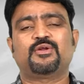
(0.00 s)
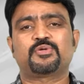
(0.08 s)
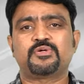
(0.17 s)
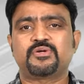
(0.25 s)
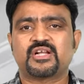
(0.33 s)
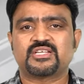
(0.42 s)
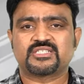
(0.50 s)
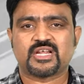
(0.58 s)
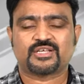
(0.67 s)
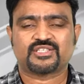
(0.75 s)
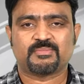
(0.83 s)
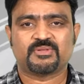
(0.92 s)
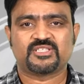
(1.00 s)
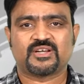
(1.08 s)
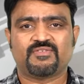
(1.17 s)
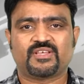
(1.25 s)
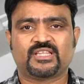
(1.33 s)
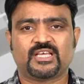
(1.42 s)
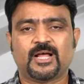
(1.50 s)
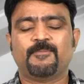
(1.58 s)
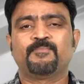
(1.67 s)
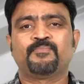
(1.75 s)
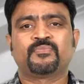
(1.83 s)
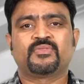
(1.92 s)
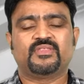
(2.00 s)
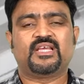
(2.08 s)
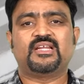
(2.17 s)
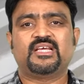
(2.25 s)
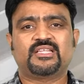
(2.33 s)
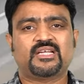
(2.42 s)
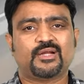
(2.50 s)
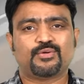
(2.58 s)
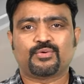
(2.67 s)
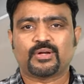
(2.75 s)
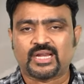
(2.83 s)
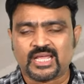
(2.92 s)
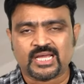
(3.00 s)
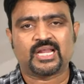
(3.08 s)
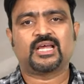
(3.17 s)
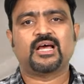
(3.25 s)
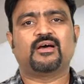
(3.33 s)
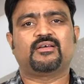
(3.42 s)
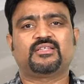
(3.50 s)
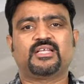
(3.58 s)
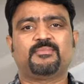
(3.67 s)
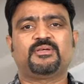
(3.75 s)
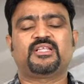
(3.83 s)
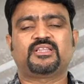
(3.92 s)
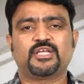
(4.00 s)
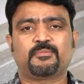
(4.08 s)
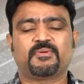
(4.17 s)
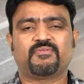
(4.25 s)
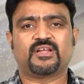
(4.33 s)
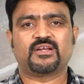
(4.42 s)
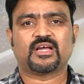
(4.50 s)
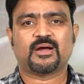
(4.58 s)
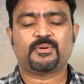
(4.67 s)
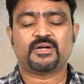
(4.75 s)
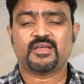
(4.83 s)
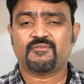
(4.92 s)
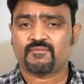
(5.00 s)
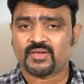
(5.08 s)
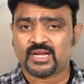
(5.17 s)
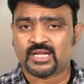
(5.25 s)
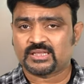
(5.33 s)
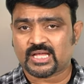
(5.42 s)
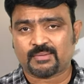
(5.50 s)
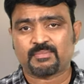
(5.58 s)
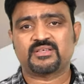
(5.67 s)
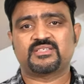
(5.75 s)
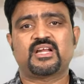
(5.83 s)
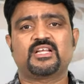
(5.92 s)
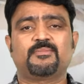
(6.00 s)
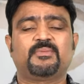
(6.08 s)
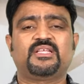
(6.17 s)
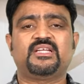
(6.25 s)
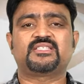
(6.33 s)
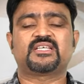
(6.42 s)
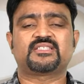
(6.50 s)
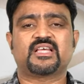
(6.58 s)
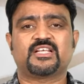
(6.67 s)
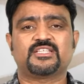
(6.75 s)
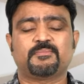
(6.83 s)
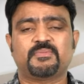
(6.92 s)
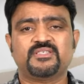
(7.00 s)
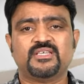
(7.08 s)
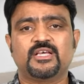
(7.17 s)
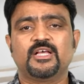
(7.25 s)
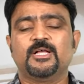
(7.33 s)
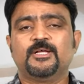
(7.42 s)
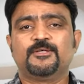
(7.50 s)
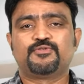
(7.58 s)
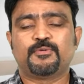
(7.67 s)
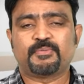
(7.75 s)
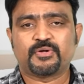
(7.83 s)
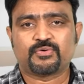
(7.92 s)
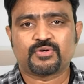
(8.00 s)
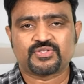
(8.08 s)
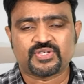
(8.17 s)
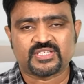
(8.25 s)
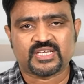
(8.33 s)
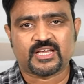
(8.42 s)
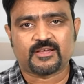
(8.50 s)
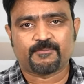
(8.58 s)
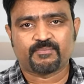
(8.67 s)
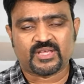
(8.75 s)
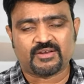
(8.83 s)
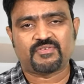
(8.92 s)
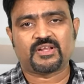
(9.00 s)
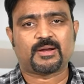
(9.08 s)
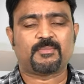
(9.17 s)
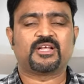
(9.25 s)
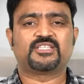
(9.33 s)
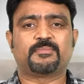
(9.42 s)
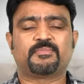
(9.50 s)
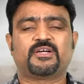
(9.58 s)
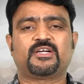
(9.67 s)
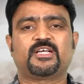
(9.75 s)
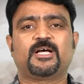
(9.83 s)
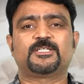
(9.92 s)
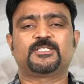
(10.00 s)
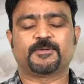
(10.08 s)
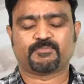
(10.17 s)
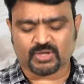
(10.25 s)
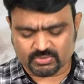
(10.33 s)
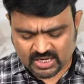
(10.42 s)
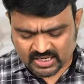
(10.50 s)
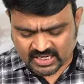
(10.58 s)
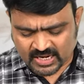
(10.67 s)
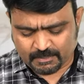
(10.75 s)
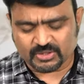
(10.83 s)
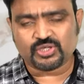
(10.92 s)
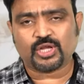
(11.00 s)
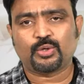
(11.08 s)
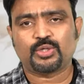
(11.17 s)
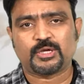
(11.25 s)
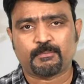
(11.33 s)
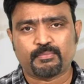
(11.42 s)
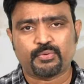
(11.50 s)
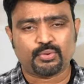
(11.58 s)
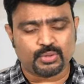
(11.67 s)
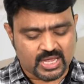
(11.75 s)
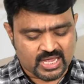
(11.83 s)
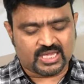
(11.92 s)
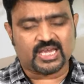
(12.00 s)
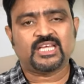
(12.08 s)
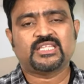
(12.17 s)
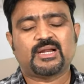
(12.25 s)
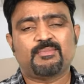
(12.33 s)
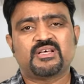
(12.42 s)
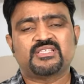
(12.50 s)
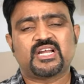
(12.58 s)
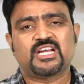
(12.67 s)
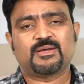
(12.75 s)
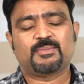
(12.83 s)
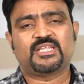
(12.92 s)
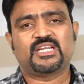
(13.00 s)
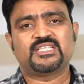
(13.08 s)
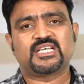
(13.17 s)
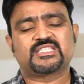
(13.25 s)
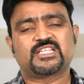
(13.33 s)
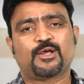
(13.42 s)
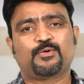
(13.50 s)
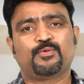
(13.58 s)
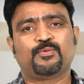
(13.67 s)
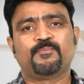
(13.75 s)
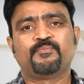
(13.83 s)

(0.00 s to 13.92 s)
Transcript: నేను రెండు రాష్ట్రాలకు సంబంధించిన వ్యక్తిగా దీన్నైతే నేను లీగల్గా దీని మీద తీర్పు ఇవ్వలేను కాబట్టి వేరే ధర్మాసనానికి బదిలీ చేస్తానని చెప్పేసి సుప్రీంకోర్టు సీజే ఎన్వి రమణ చెప్పినట్టుగా చెప్తా ఉన్నారు ఈ నేపథ్యంలో ఎప్పుడు ఏ ధర్మాసనానికి బదిలీ చేస్తారు